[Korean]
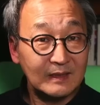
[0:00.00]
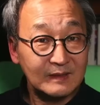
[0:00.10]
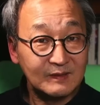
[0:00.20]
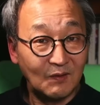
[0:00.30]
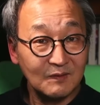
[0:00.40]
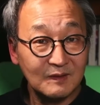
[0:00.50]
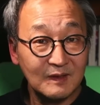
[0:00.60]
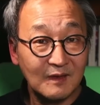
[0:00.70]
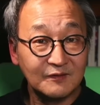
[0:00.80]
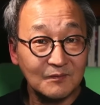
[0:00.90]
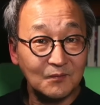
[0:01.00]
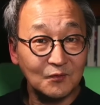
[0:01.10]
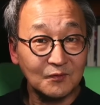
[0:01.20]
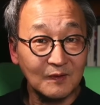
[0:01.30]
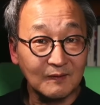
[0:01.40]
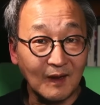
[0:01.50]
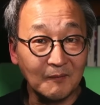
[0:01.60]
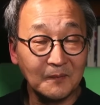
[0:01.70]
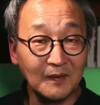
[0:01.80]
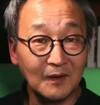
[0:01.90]
성리학적 모순을
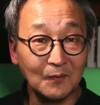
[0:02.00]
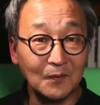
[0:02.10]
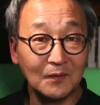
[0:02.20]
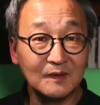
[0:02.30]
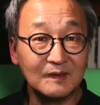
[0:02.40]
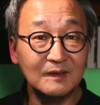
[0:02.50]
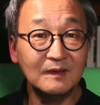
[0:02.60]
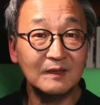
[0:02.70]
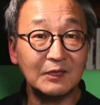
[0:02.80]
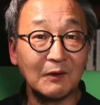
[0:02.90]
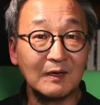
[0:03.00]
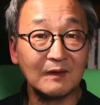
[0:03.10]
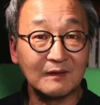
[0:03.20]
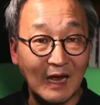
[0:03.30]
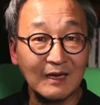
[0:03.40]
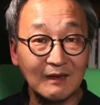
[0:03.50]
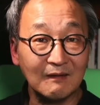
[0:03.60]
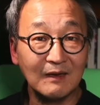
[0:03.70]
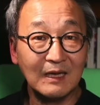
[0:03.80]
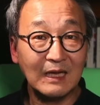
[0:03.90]
타파하고 근대화를
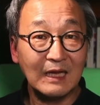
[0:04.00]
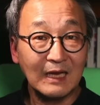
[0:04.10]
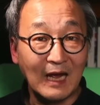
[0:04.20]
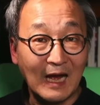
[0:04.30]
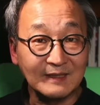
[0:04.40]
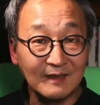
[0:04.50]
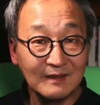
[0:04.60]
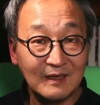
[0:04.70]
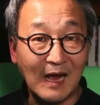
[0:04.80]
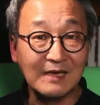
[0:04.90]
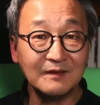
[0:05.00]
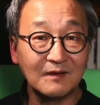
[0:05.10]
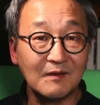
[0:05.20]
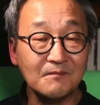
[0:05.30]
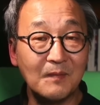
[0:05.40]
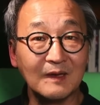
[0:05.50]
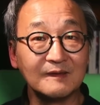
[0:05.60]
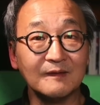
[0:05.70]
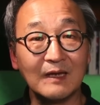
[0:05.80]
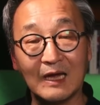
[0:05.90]
당길 가장 강력한
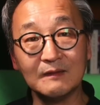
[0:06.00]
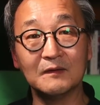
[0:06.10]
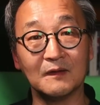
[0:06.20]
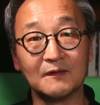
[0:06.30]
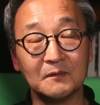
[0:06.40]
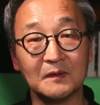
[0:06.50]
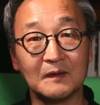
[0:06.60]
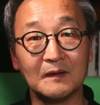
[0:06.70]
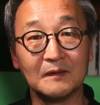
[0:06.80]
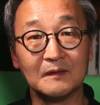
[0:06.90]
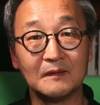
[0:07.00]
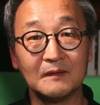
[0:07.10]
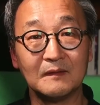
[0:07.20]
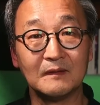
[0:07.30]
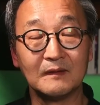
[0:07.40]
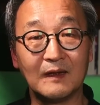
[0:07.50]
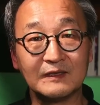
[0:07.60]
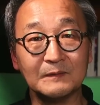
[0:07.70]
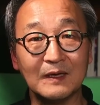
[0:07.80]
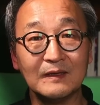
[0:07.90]
백신이 한글이었습니다.
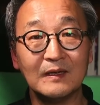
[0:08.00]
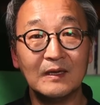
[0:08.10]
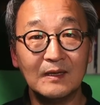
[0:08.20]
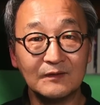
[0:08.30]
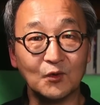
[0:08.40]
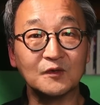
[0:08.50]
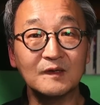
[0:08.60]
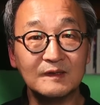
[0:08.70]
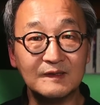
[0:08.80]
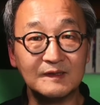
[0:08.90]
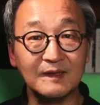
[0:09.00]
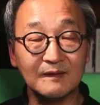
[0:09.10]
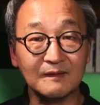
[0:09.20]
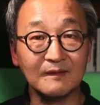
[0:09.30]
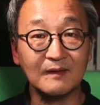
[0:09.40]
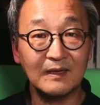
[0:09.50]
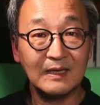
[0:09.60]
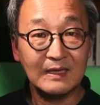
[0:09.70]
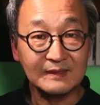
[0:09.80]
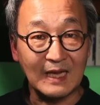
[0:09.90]
하지만 조선 지식인들은
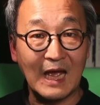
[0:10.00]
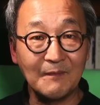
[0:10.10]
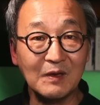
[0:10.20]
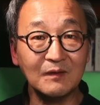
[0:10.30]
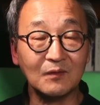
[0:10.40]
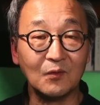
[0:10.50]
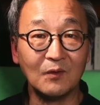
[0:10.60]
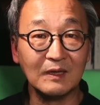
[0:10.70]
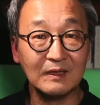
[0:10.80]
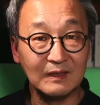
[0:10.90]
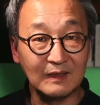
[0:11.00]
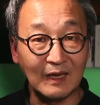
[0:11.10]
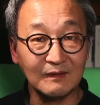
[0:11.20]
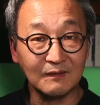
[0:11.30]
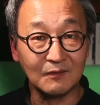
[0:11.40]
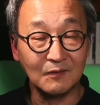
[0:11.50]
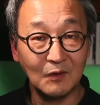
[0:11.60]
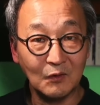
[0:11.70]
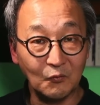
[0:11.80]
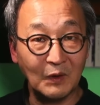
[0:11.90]
사백 년 동안 이 한글을
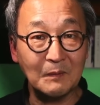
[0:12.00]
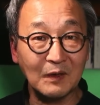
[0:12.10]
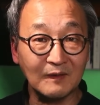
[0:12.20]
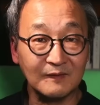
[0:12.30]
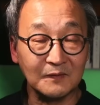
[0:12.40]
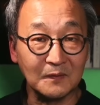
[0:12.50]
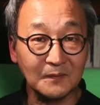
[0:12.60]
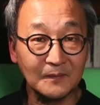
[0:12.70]
외면했죠.